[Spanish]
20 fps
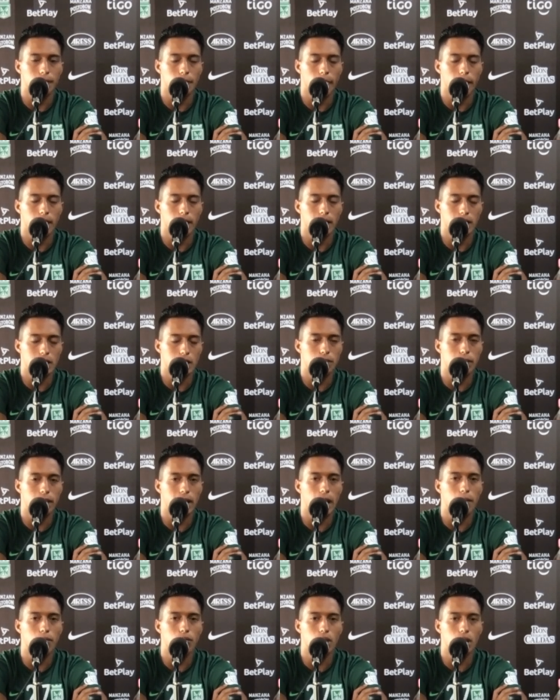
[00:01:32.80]

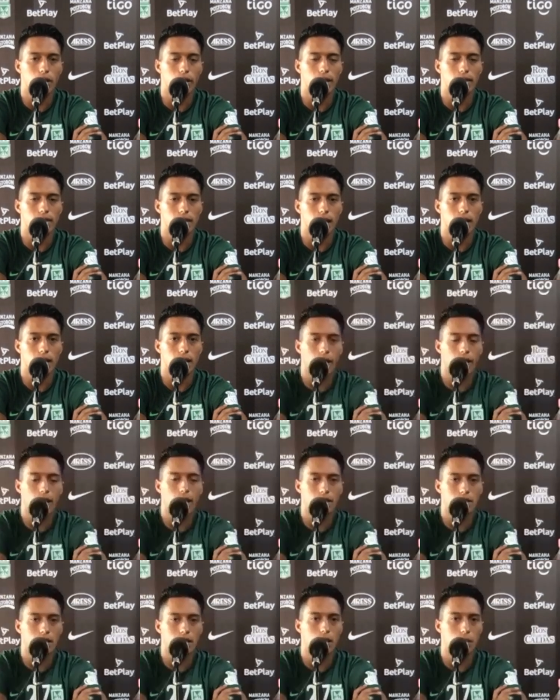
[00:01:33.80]
esperamos levantar
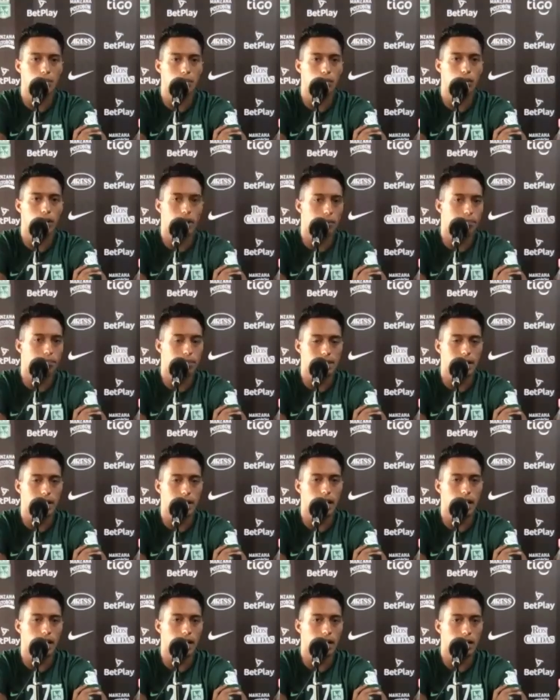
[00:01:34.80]
cabeza y poder empezar a
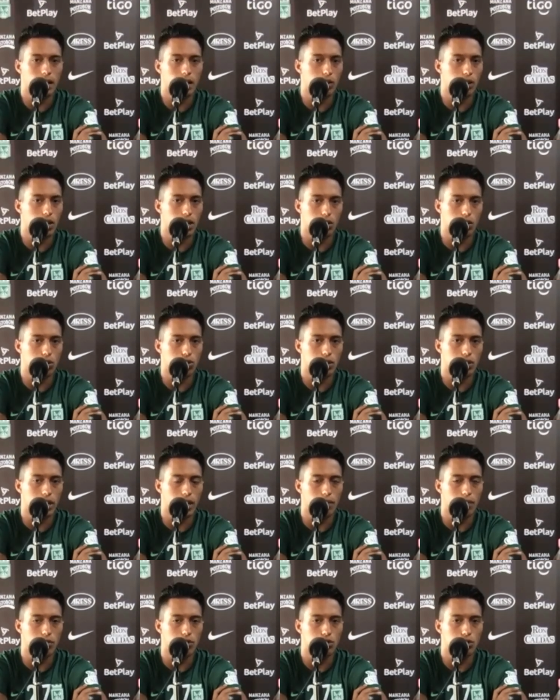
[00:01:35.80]
ganar, que es lo que todos
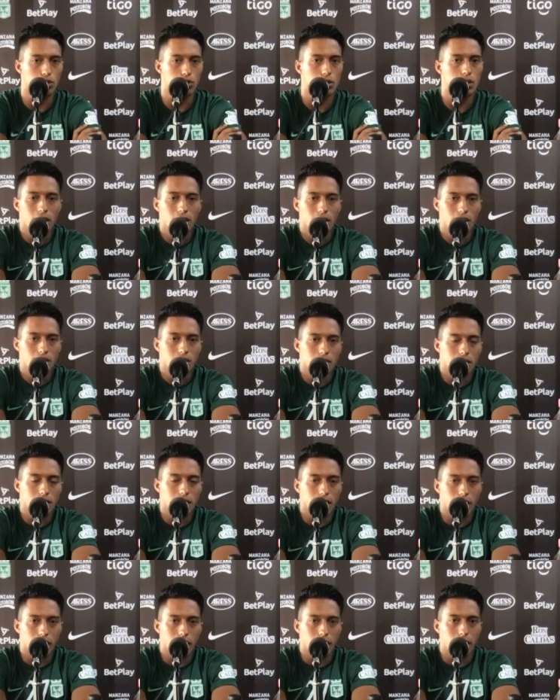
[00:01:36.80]
queremos.
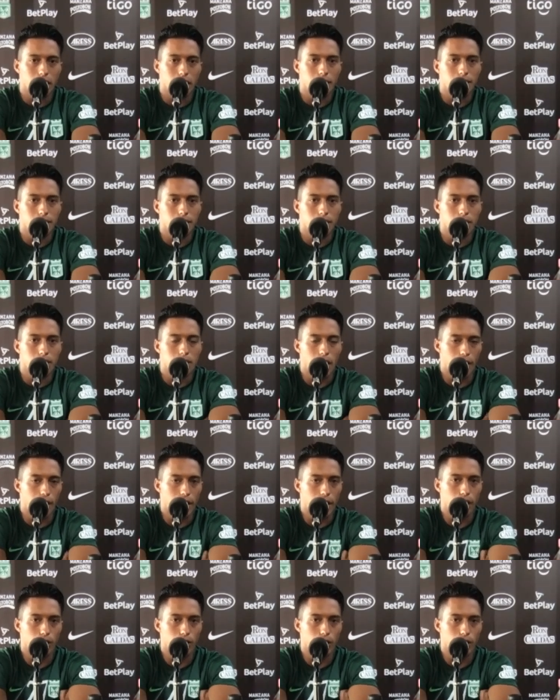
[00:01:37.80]
Eh, me
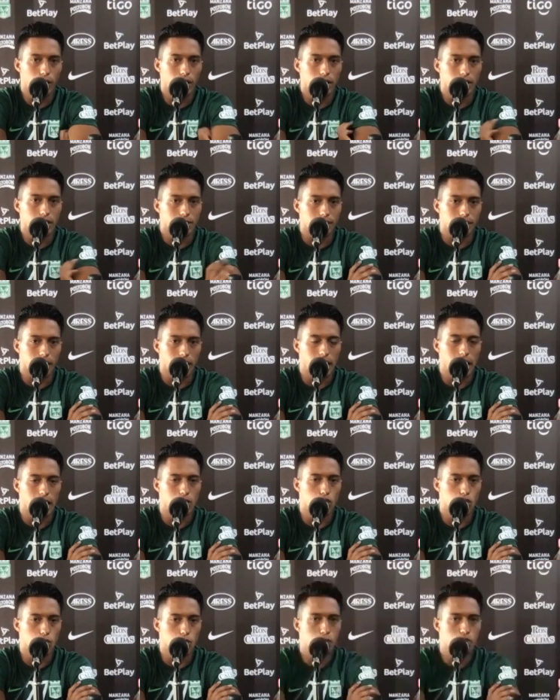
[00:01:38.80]
veo en, las dos
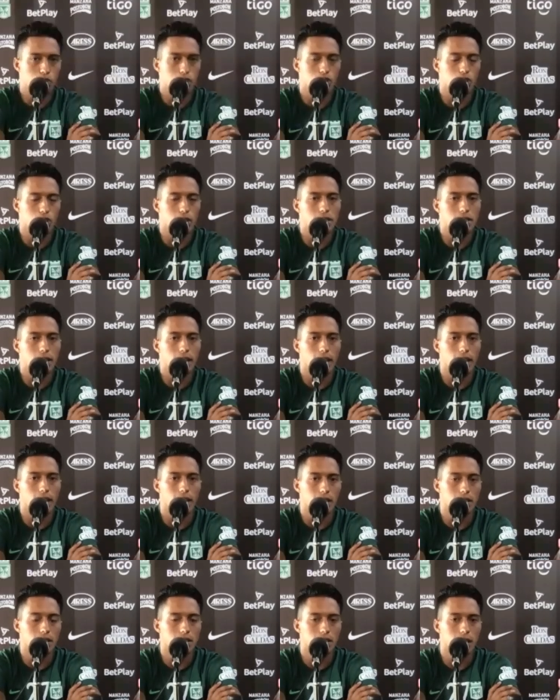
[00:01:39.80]
posiciones que
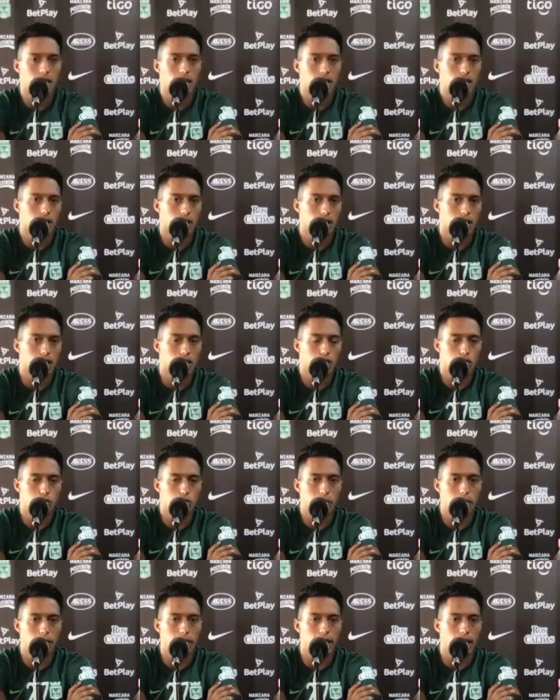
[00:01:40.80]
dijiste, las dos
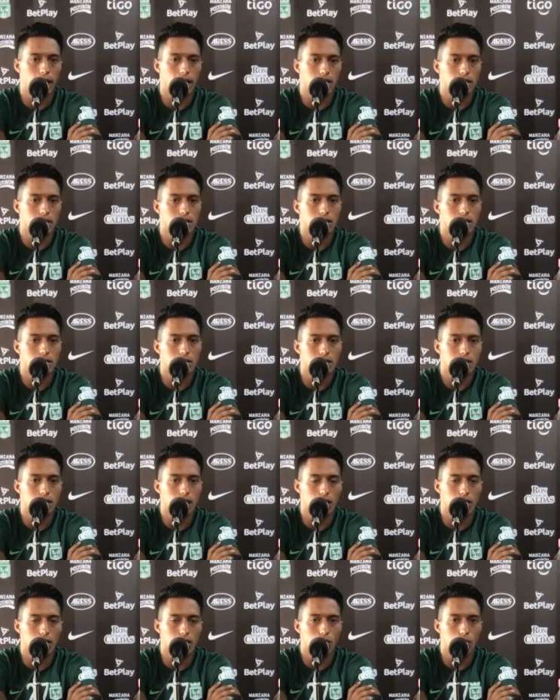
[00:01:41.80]
primeras,
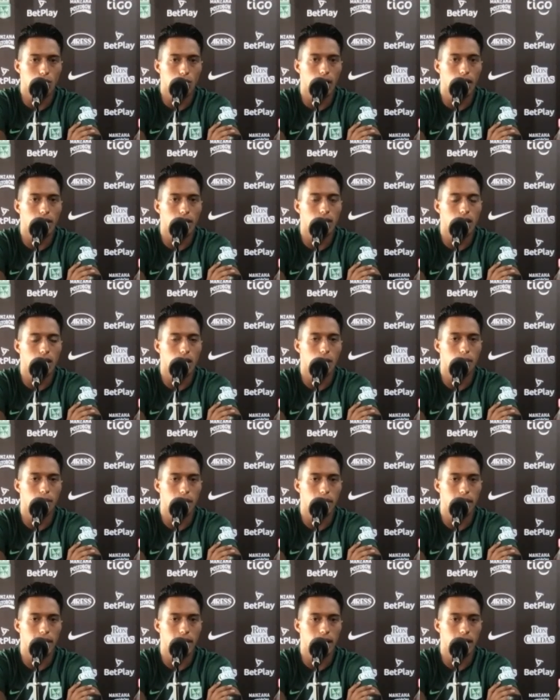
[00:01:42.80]
tanto volante de
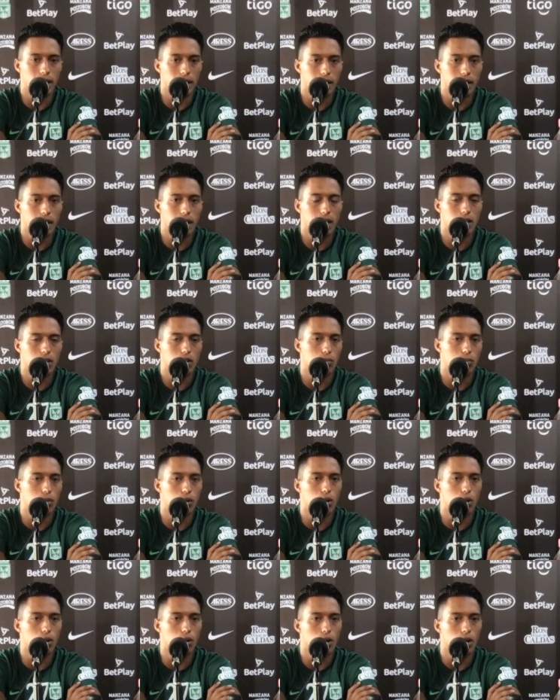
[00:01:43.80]
primera línea
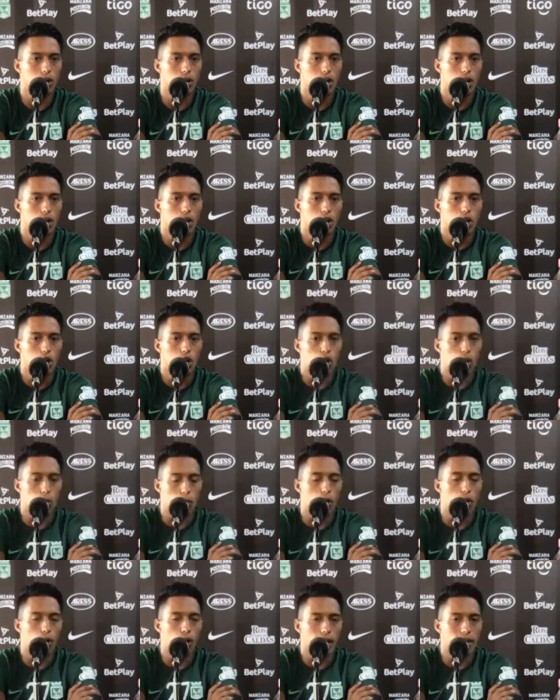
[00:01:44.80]
como
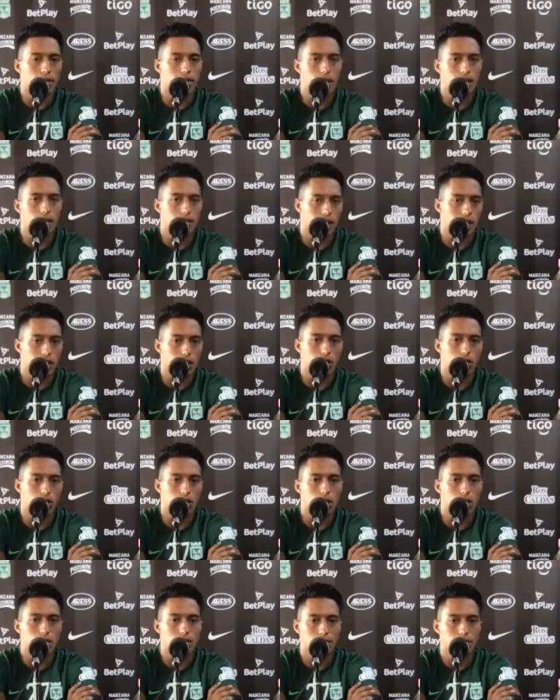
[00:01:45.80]
volante interior.
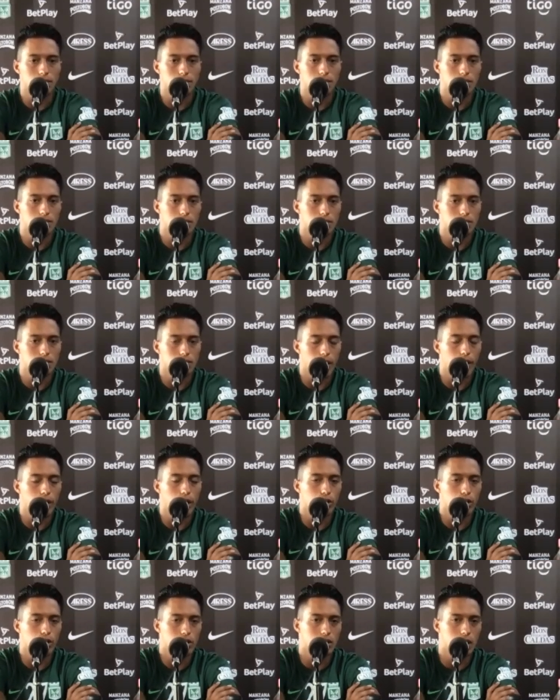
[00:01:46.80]
Me veo en
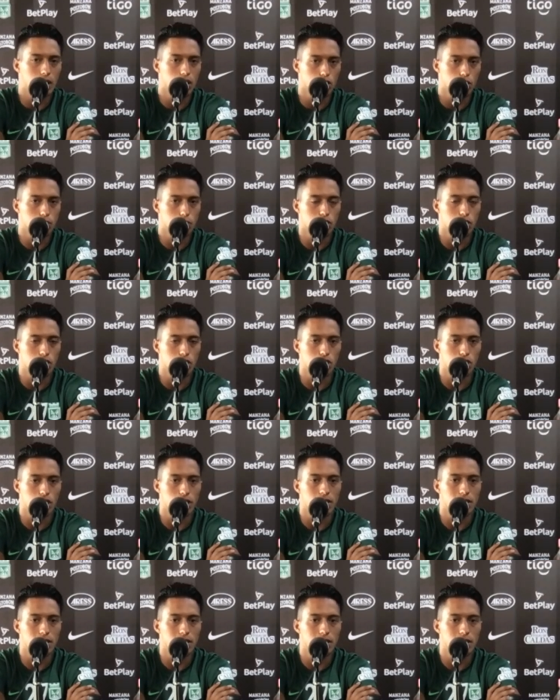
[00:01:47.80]
estas dos posiciones.